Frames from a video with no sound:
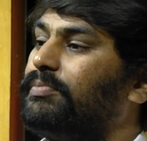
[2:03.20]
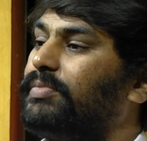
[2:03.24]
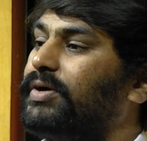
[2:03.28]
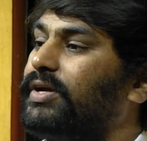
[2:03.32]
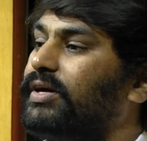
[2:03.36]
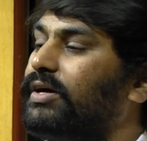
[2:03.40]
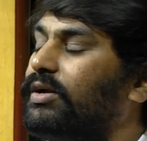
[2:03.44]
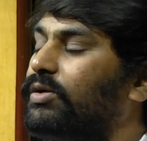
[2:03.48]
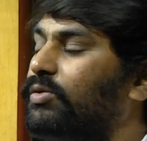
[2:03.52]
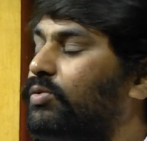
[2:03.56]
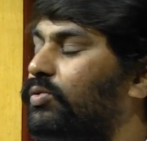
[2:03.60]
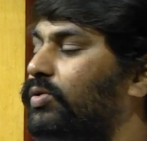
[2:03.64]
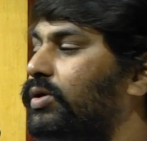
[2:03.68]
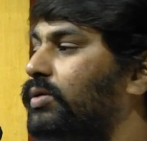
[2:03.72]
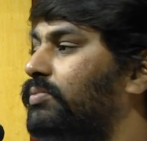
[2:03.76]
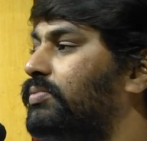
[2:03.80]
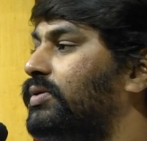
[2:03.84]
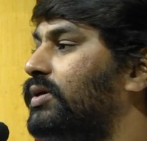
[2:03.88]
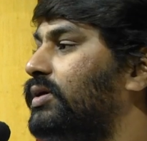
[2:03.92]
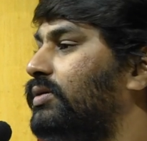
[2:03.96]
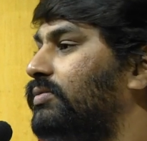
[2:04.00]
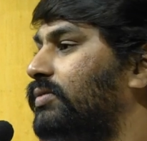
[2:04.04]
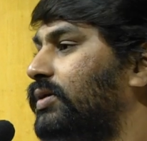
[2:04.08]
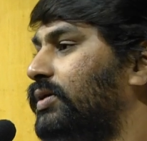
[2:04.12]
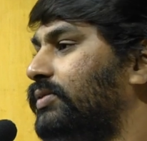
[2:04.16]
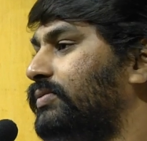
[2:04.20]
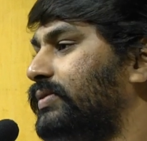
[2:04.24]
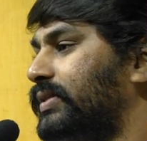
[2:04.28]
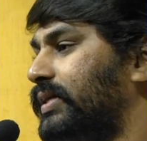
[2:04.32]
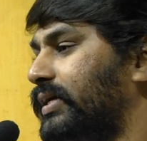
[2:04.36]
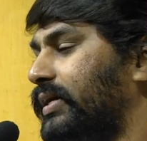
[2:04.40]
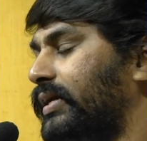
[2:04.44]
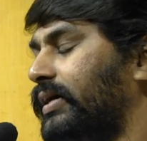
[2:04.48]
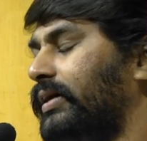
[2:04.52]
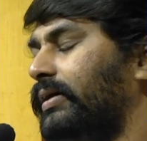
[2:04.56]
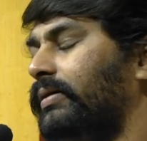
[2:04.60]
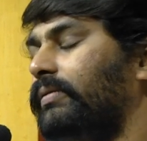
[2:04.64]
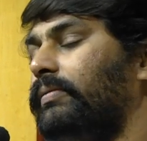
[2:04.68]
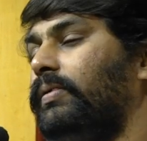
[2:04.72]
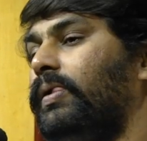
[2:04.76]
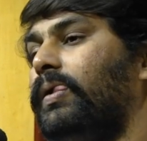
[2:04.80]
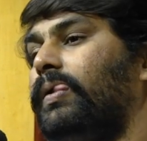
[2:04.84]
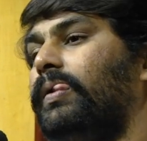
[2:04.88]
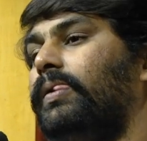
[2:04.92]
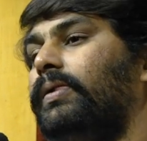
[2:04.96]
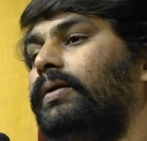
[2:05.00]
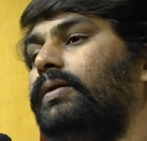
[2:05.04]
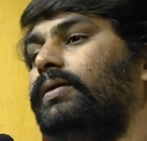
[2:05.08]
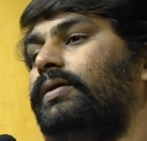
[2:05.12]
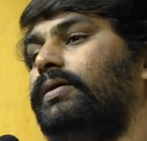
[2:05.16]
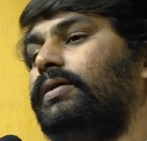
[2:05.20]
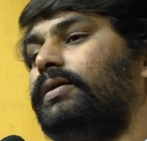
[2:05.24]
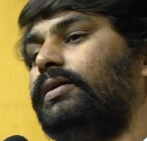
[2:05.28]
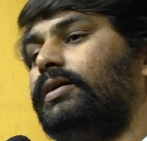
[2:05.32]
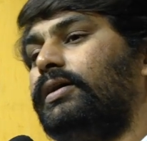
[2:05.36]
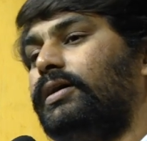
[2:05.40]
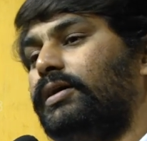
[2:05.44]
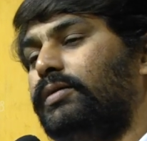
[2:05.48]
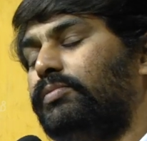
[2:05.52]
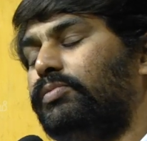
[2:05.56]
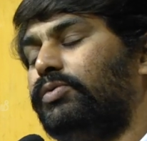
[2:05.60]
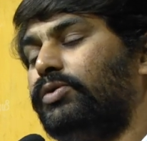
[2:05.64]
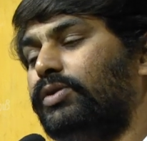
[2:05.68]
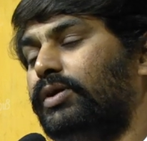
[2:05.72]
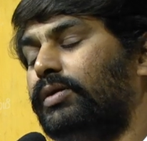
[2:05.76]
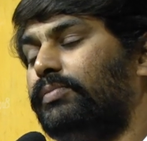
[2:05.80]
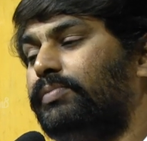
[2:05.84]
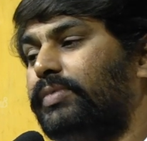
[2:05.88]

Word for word: அப்படியான குறிப்புகள் வருவதில்லை இப்போது